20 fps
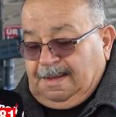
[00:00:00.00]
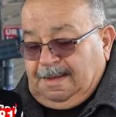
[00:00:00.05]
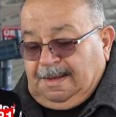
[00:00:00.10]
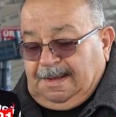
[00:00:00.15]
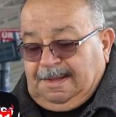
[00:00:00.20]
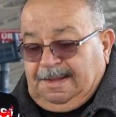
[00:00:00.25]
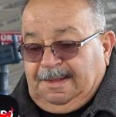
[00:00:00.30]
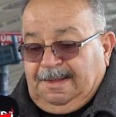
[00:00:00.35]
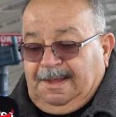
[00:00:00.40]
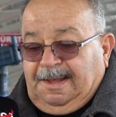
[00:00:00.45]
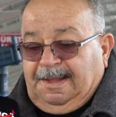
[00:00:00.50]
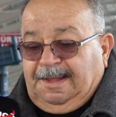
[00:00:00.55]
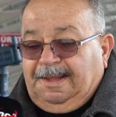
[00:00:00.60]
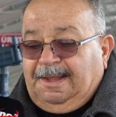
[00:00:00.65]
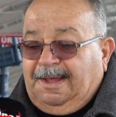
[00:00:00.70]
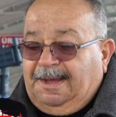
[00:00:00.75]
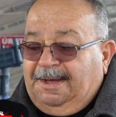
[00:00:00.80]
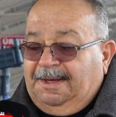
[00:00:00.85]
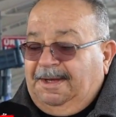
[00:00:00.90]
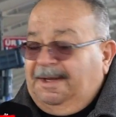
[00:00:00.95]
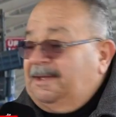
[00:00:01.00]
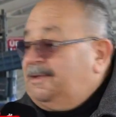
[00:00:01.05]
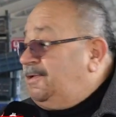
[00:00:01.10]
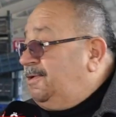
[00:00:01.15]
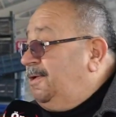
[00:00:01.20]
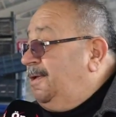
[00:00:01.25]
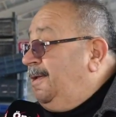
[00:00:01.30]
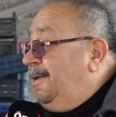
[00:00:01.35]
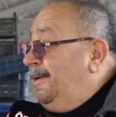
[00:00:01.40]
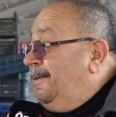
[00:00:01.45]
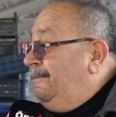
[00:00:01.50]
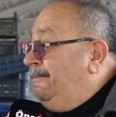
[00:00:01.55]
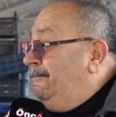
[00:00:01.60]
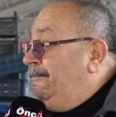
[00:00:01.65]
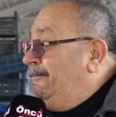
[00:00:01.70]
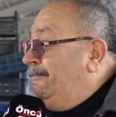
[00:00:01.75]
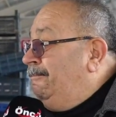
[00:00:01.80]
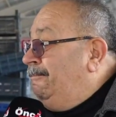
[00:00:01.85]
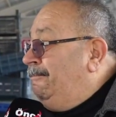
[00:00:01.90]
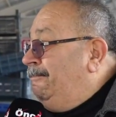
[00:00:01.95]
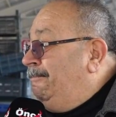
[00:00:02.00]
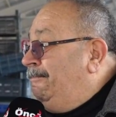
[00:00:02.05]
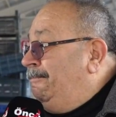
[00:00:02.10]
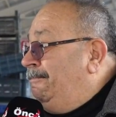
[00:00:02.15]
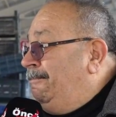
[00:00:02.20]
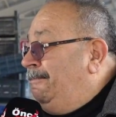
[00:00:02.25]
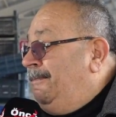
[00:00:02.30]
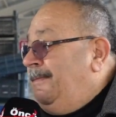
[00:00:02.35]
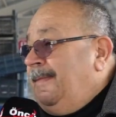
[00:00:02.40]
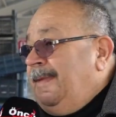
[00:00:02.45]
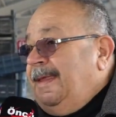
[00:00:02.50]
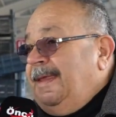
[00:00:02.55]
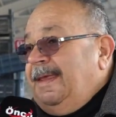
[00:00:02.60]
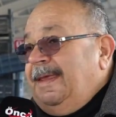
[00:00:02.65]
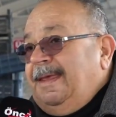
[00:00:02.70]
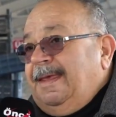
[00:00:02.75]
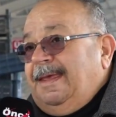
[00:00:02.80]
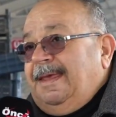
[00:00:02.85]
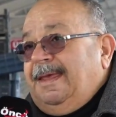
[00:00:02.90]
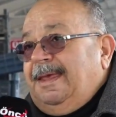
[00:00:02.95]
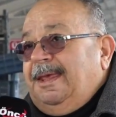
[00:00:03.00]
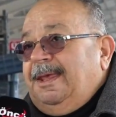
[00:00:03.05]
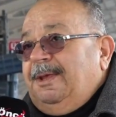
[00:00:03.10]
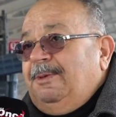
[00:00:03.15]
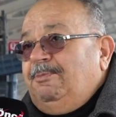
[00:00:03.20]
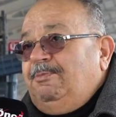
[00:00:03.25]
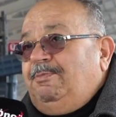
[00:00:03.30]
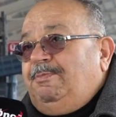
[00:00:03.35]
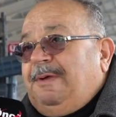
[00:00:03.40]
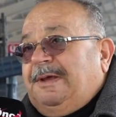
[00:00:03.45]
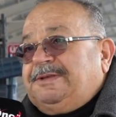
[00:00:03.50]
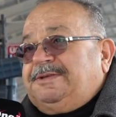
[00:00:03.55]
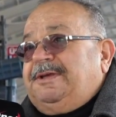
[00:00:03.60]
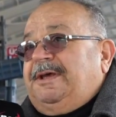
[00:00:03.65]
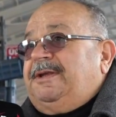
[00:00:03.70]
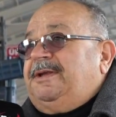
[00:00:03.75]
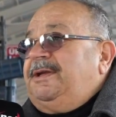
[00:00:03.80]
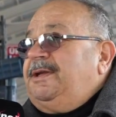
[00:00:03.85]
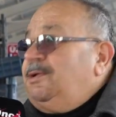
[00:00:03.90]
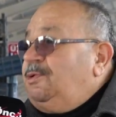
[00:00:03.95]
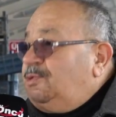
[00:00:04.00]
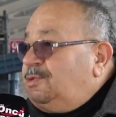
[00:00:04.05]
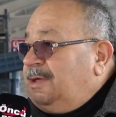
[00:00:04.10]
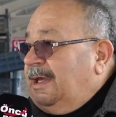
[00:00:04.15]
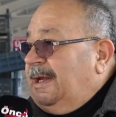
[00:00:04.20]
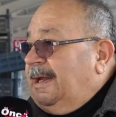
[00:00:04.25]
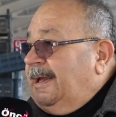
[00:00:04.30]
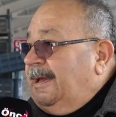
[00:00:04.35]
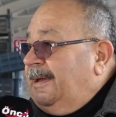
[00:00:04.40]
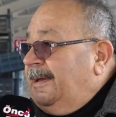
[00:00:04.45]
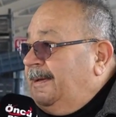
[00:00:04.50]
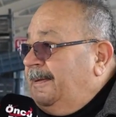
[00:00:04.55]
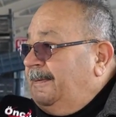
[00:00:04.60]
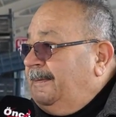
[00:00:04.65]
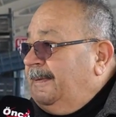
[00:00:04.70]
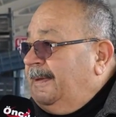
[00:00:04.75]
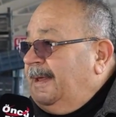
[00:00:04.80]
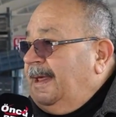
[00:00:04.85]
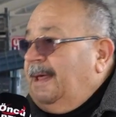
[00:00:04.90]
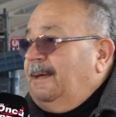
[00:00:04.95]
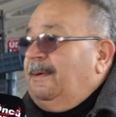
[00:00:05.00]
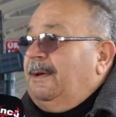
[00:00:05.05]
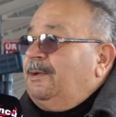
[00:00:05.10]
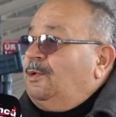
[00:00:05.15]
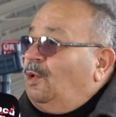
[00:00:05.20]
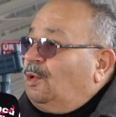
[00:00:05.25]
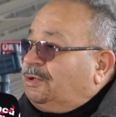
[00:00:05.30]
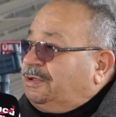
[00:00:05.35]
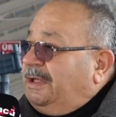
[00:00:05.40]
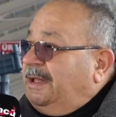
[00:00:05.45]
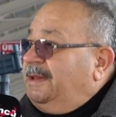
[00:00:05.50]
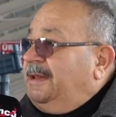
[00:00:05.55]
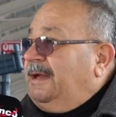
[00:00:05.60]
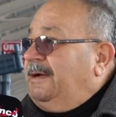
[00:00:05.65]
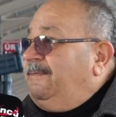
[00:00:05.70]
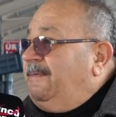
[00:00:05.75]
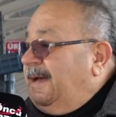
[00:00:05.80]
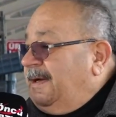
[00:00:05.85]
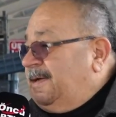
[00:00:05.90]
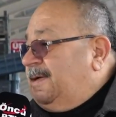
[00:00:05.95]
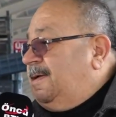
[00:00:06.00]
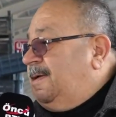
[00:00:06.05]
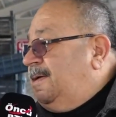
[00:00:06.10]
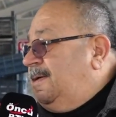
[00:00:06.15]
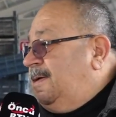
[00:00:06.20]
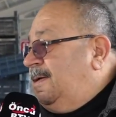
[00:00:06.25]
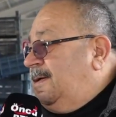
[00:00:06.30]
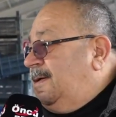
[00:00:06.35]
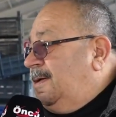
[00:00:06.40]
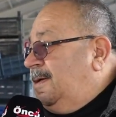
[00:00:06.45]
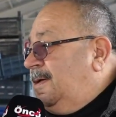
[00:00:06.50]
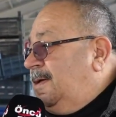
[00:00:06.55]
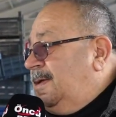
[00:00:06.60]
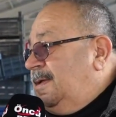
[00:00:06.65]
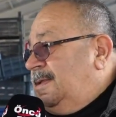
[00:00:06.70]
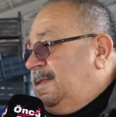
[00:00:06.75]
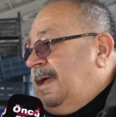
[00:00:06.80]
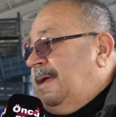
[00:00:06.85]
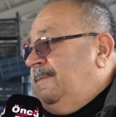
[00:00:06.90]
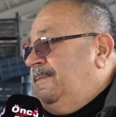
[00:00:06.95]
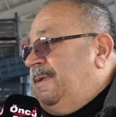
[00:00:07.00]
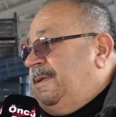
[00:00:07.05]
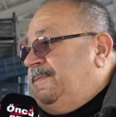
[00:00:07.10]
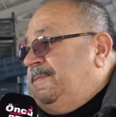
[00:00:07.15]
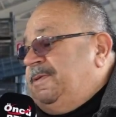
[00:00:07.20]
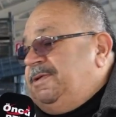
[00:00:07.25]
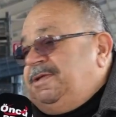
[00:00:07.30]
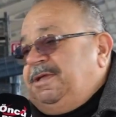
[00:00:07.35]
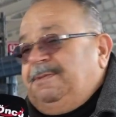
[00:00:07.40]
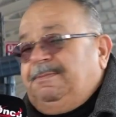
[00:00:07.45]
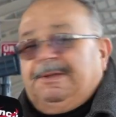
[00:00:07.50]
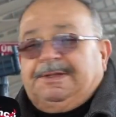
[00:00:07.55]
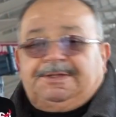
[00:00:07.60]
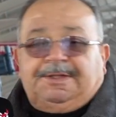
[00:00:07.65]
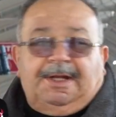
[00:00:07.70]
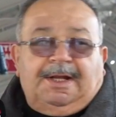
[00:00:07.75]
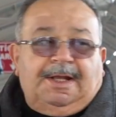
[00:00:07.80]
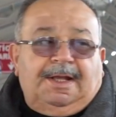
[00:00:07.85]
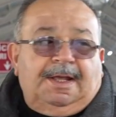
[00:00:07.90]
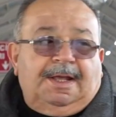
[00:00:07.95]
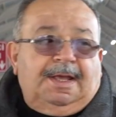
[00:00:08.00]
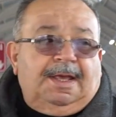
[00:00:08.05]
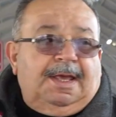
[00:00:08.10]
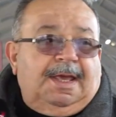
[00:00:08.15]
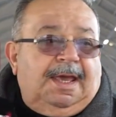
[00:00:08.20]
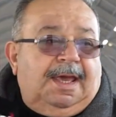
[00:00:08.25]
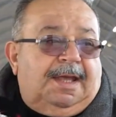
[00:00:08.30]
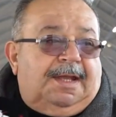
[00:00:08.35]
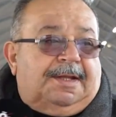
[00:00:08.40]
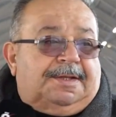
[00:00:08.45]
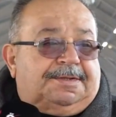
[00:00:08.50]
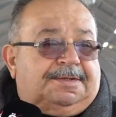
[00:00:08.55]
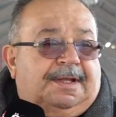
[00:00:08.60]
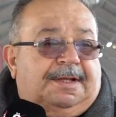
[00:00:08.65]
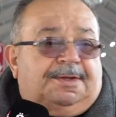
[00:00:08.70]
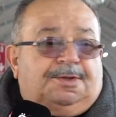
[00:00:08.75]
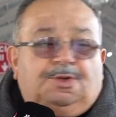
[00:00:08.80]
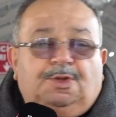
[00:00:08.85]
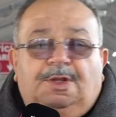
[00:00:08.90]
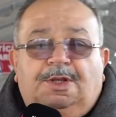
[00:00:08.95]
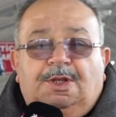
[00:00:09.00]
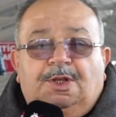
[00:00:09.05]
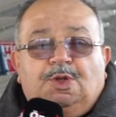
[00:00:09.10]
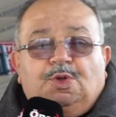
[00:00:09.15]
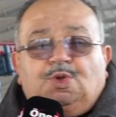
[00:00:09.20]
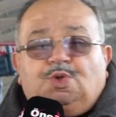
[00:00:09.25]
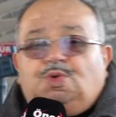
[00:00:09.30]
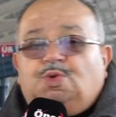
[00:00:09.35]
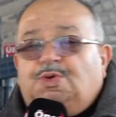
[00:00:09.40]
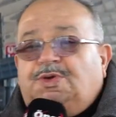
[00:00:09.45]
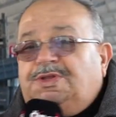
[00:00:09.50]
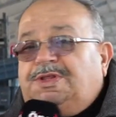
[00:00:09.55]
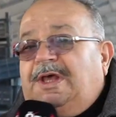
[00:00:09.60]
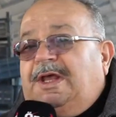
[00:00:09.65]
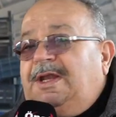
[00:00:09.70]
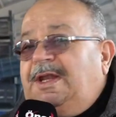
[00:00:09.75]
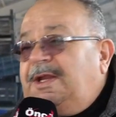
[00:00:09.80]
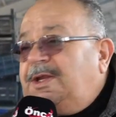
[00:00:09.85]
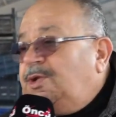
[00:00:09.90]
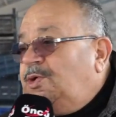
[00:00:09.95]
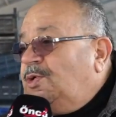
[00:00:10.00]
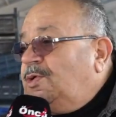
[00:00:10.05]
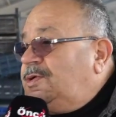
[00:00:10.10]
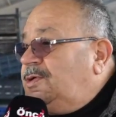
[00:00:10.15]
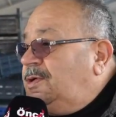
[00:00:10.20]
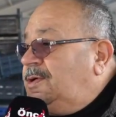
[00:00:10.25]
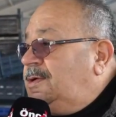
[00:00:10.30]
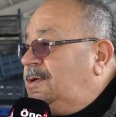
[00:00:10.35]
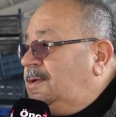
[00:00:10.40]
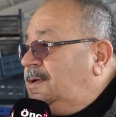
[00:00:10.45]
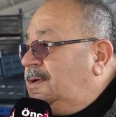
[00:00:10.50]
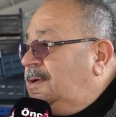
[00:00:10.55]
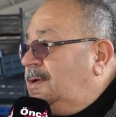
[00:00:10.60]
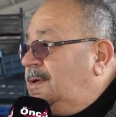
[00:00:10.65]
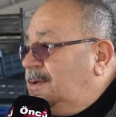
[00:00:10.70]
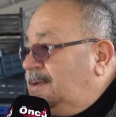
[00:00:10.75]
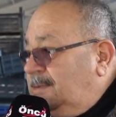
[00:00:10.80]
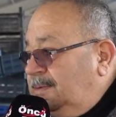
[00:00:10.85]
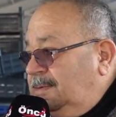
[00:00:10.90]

Nasıl? Al- Allah hayırlı etsin. Beğeniyor musunuz pazar yerini? Pazar yeri güzel. Ama 90'ları var. Tam bitmiş değil mesela. En azından su giderleri yok. Hı